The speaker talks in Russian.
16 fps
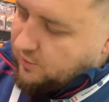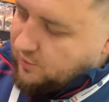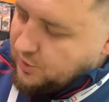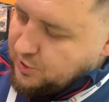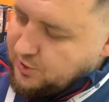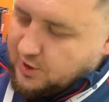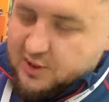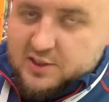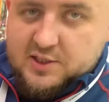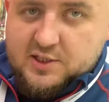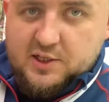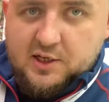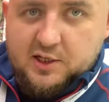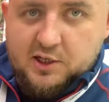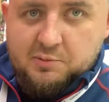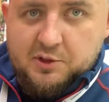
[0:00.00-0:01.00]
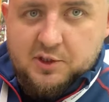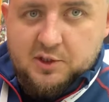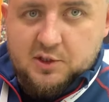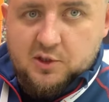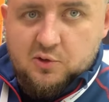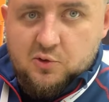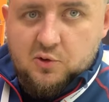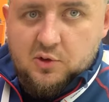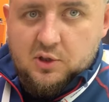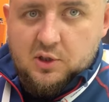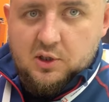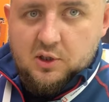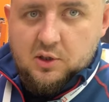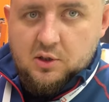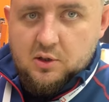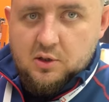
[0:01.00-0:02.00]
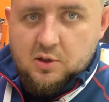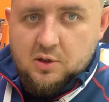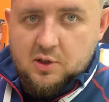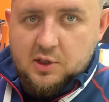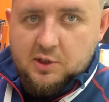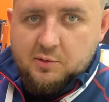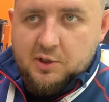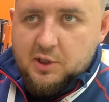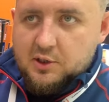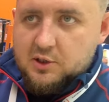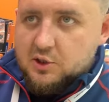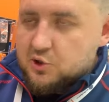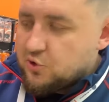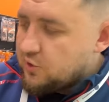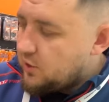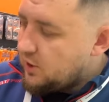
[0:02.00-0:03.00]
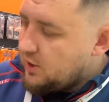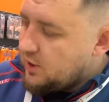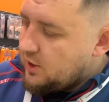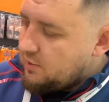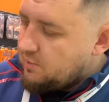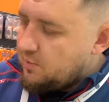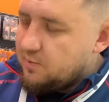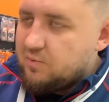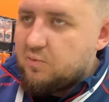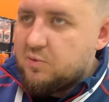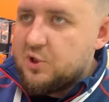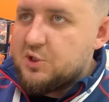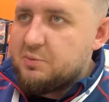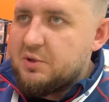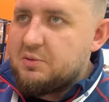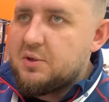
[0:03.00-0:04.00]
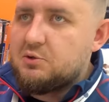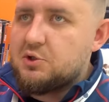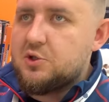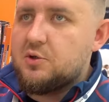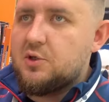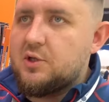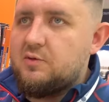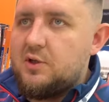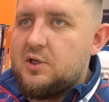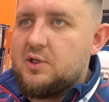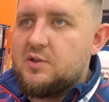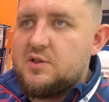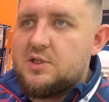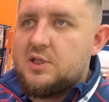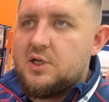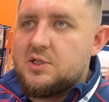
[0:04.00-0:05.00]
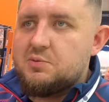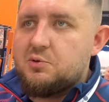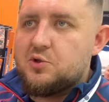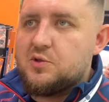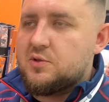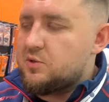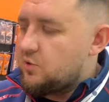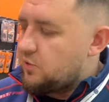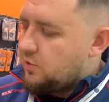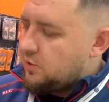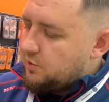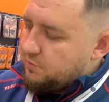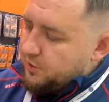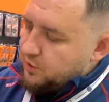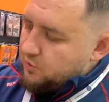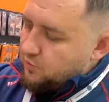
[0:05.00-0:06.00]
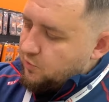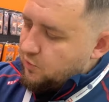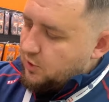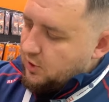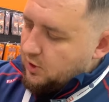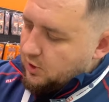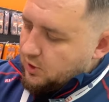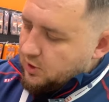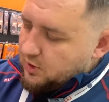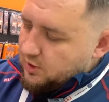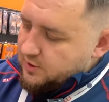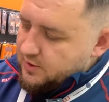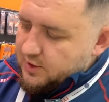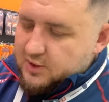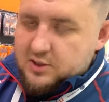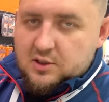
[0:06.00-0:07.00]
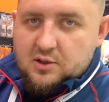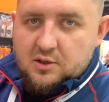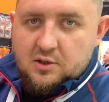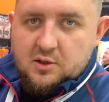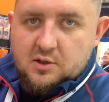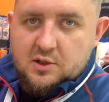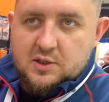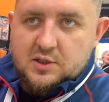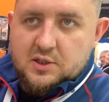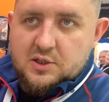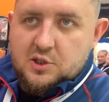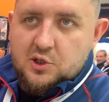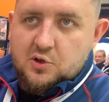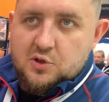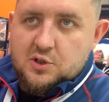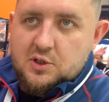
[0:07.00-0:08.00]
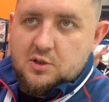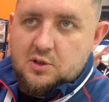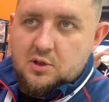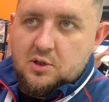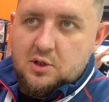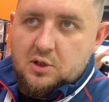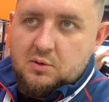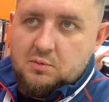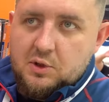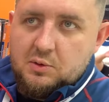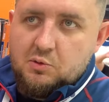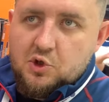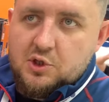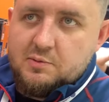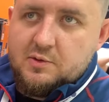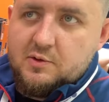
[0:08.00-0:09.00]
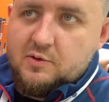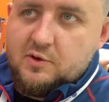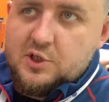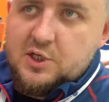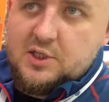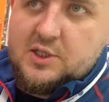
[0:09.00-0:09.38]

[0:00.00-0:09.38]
вращается либо на треноги, либо как-то еще. Мы же понимаем, что нивелир не всегда используется на треноги, поэтому здесь низ остается, и мы можем вращать